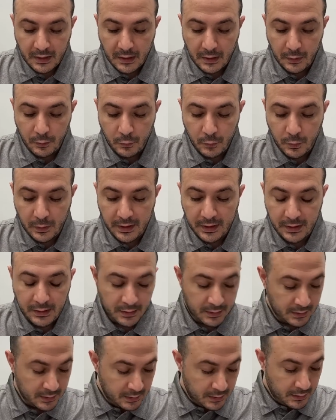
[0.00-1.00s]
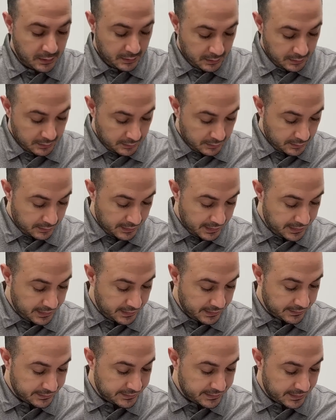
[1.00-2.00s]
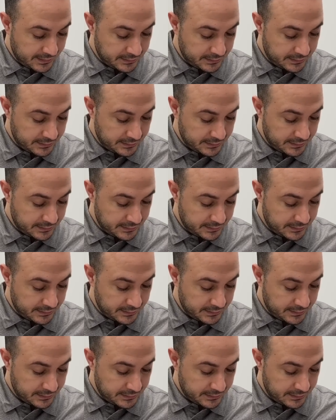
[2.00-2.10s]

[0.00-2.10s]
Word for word: هو آه، هيئة